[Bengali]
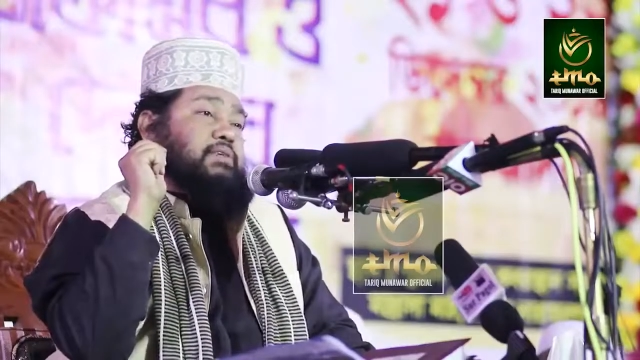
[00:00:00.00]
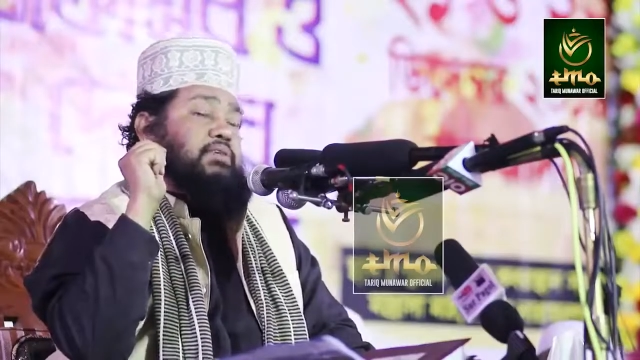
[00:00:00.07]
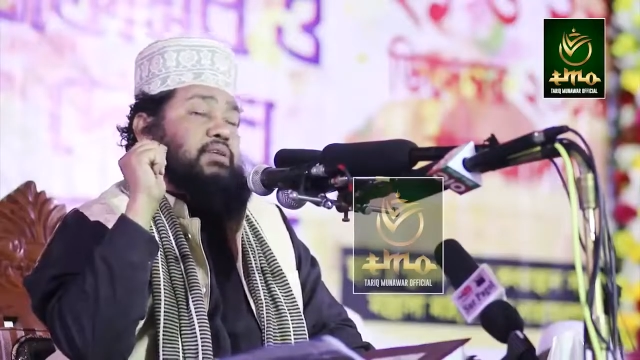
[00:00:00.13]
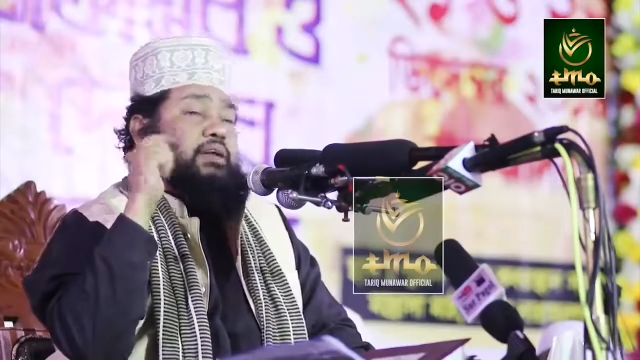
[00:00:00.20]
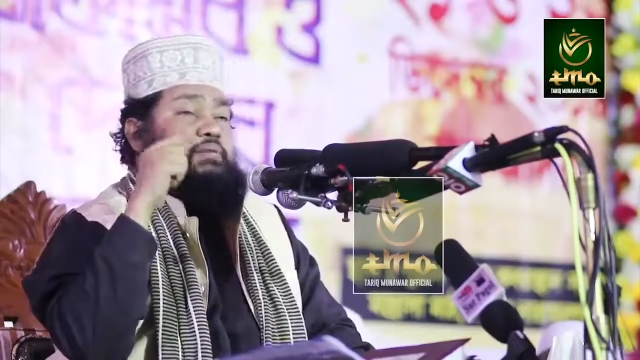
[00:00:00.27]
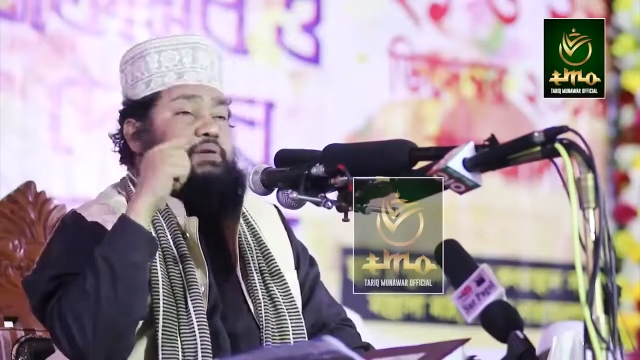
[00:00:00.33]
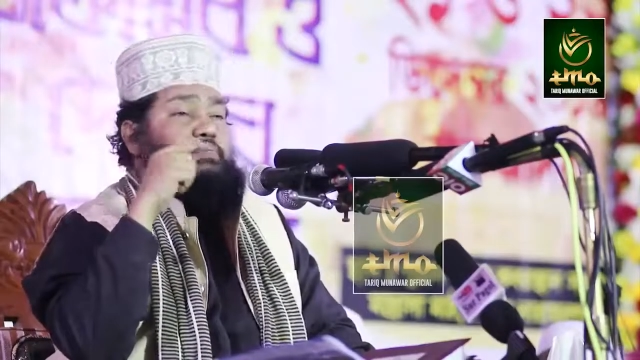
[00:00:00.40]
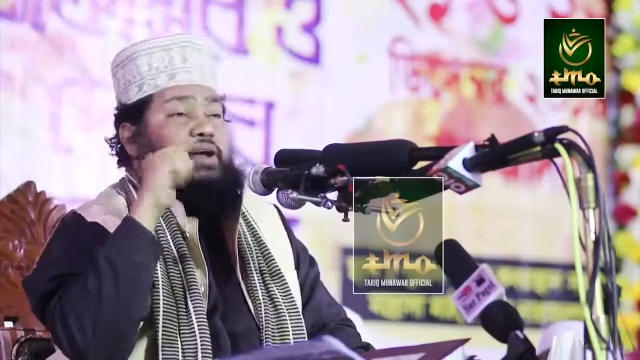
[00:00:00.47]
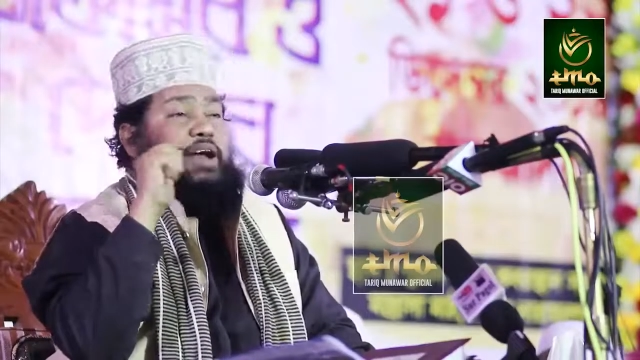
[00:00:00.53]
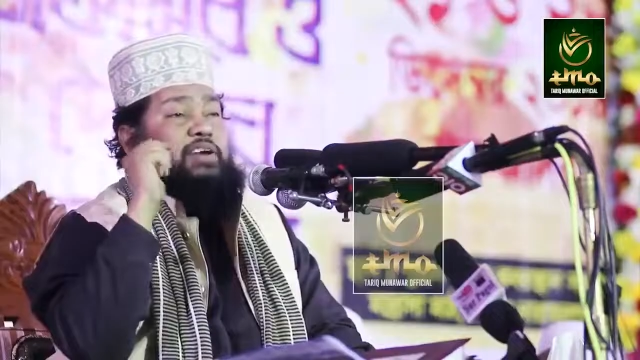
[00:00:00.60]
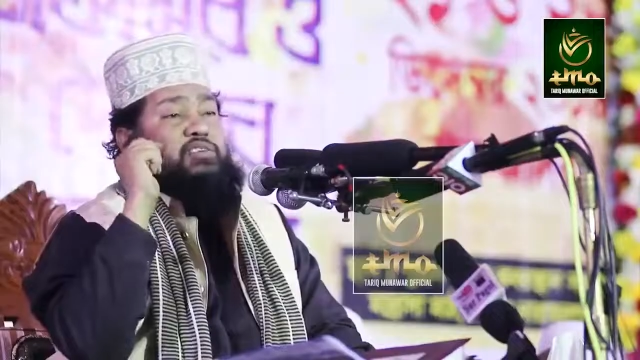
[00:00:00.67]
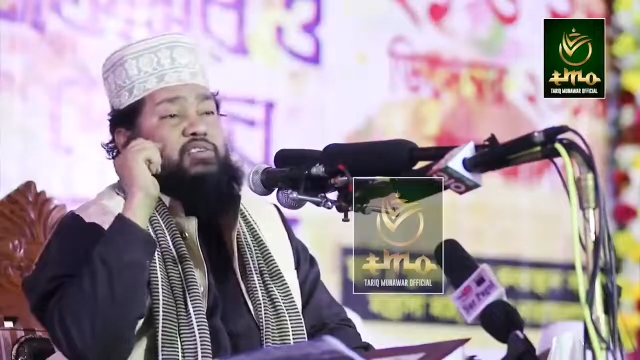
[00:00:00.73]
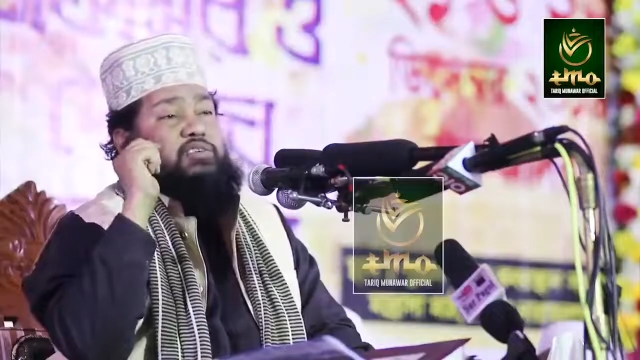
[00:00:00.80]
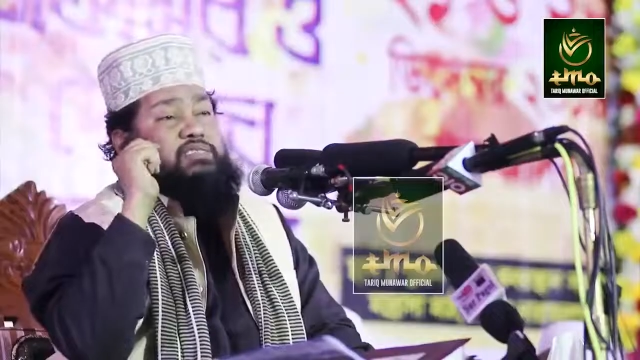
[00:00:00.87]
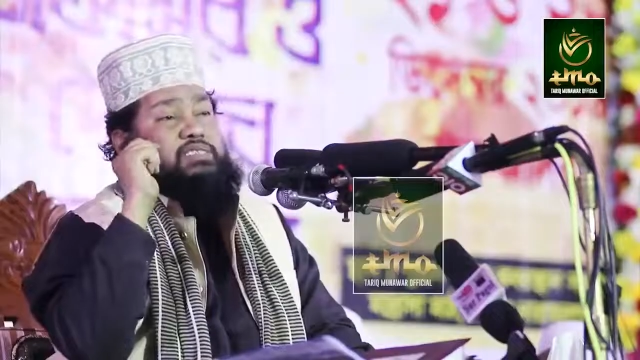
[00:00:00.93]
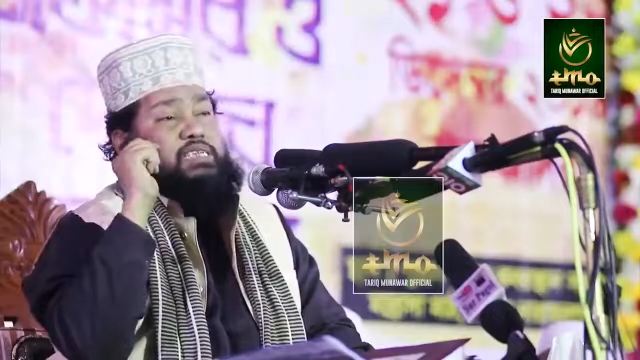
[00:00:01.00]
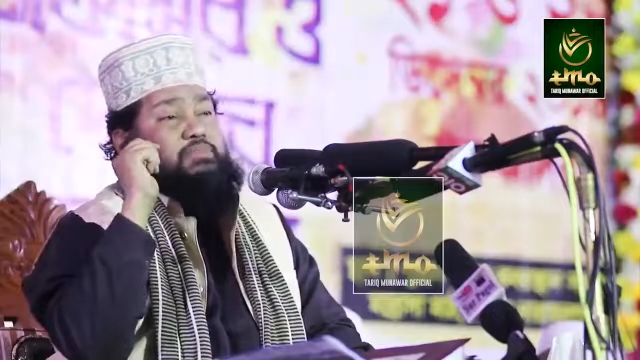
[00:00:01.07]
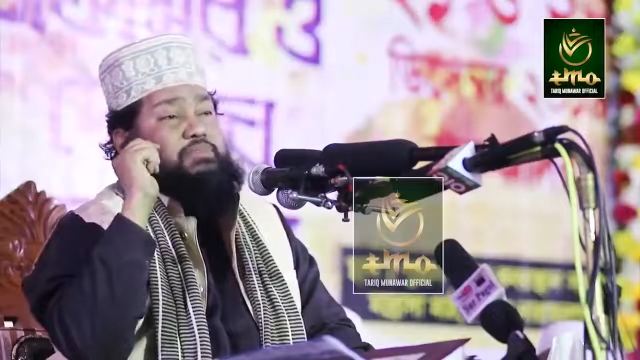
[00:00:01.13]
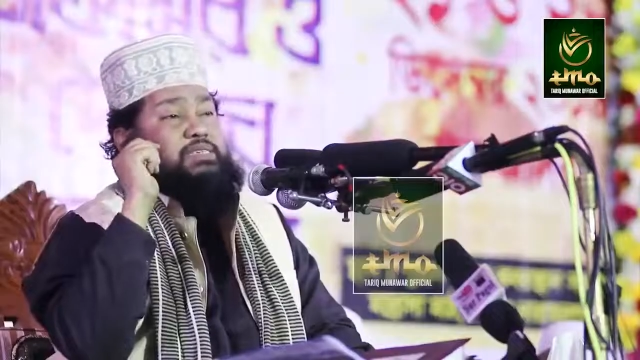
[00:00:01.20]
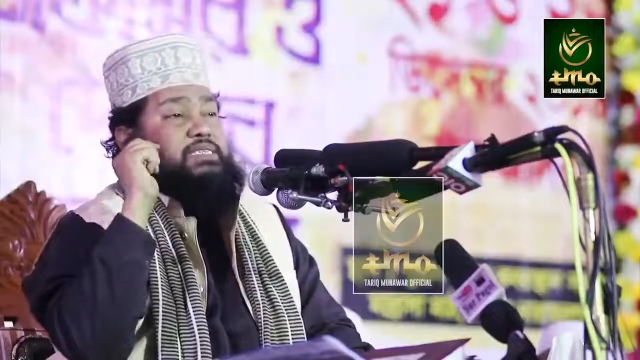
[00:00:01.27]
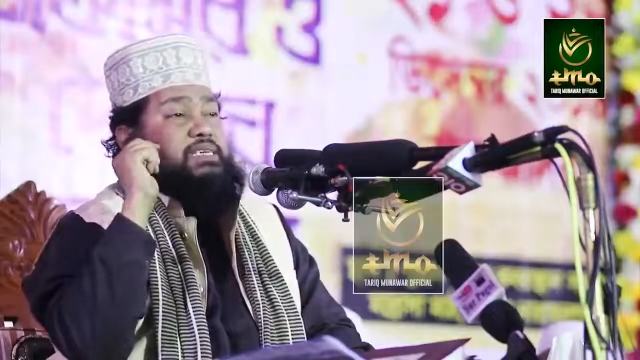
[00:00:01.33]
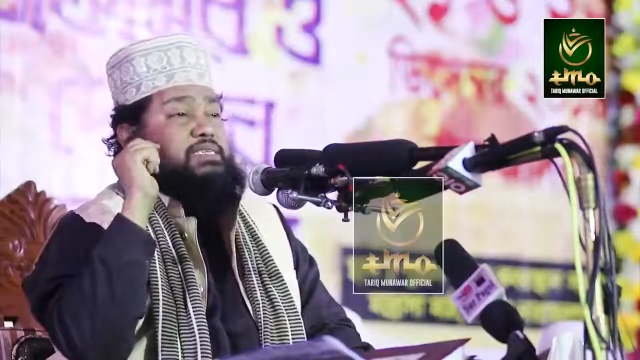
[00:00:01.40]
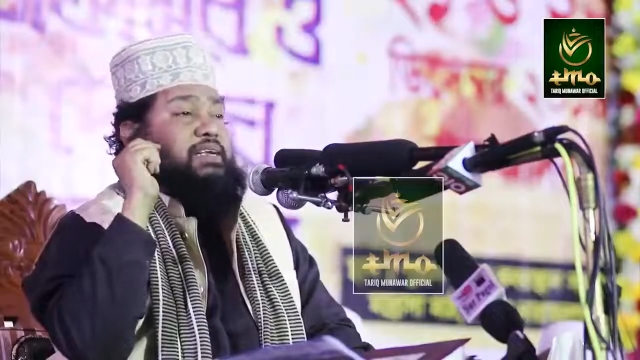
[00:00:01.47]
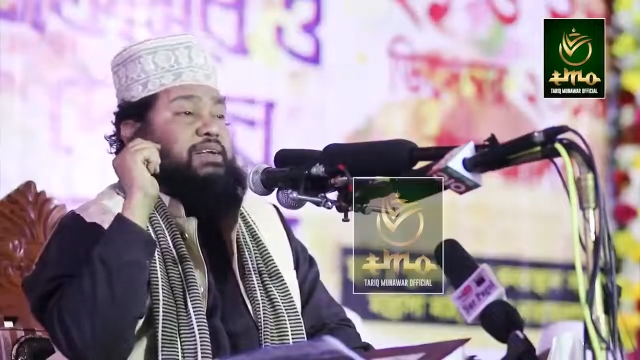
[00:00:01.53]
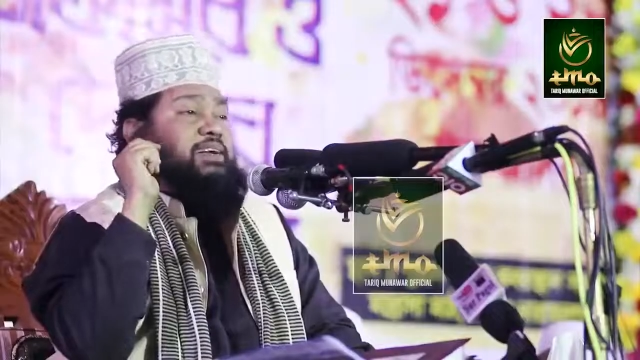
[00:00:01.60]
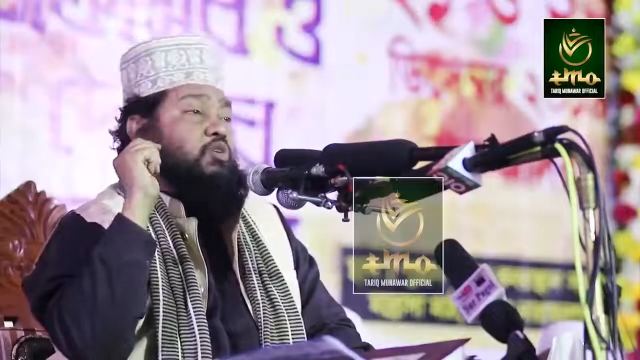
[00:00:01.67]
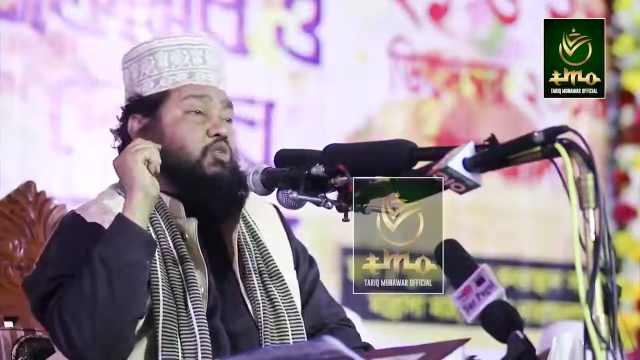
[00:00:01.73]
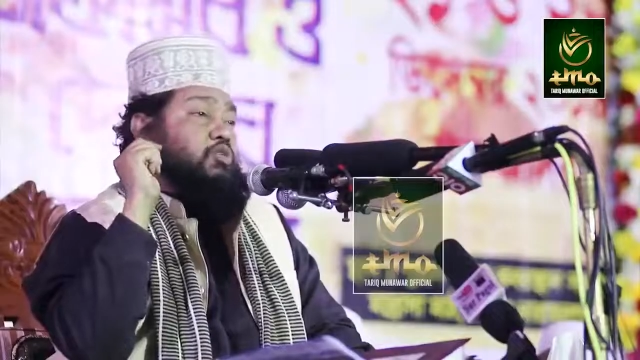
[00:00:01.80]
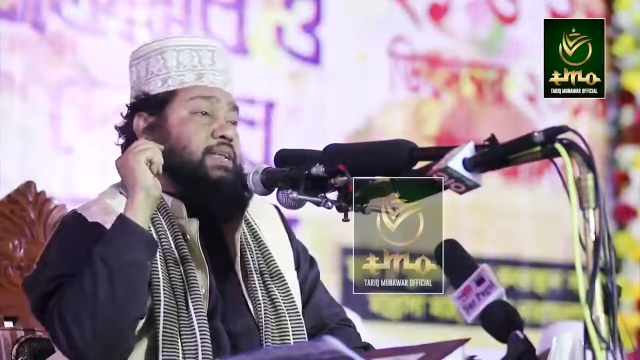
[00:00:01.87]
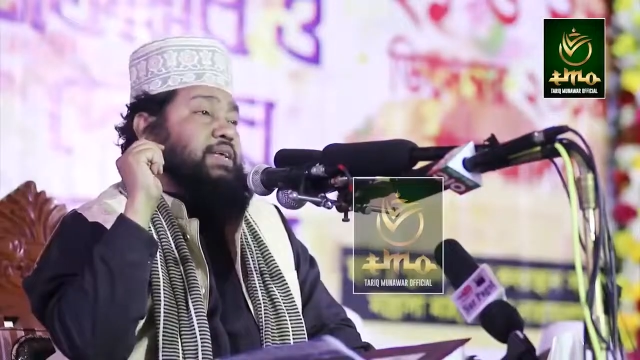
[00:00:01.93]
তখন আমি ব্রাইটন ইসলামিক
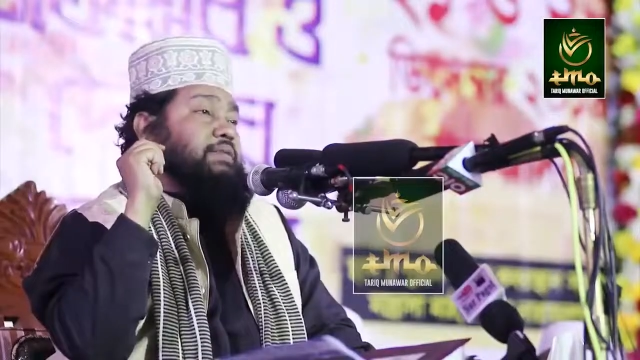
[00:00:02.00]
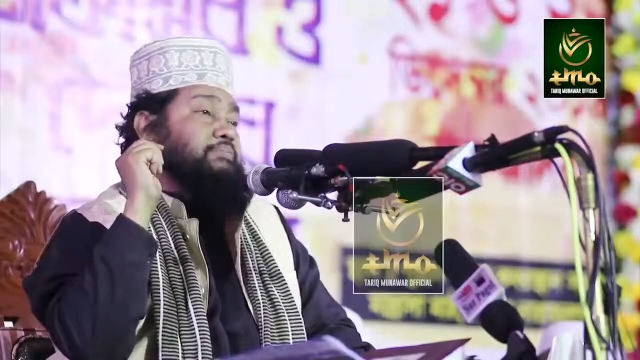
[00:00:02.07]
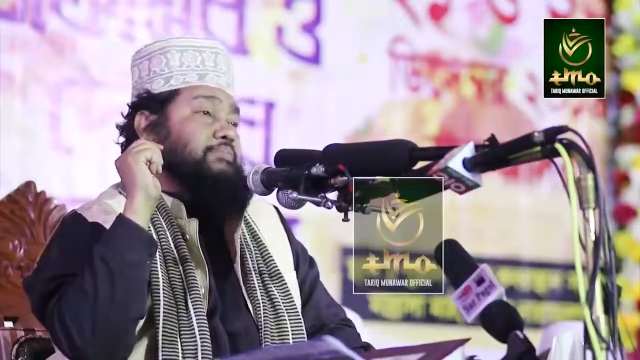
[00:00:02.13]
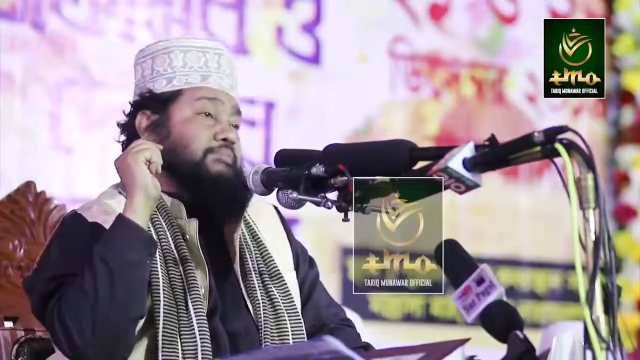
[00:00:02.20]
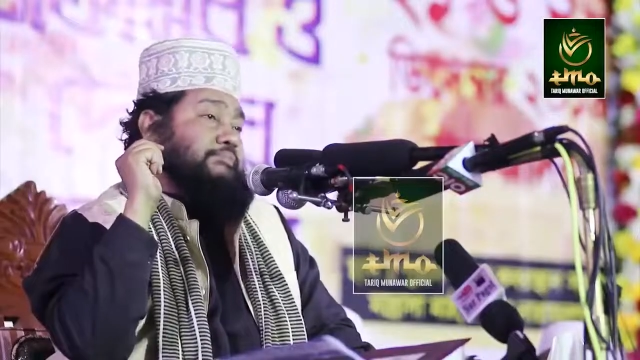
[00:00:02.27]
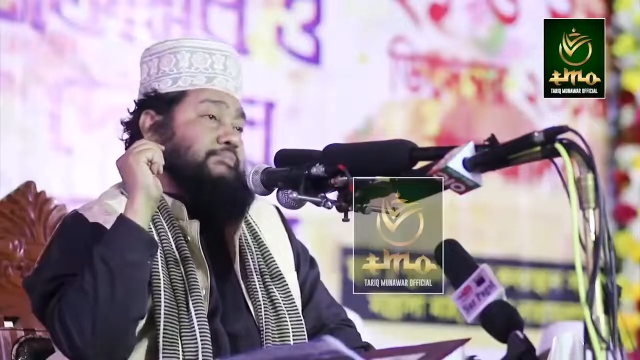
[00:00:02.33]
সেন্টারের খতিব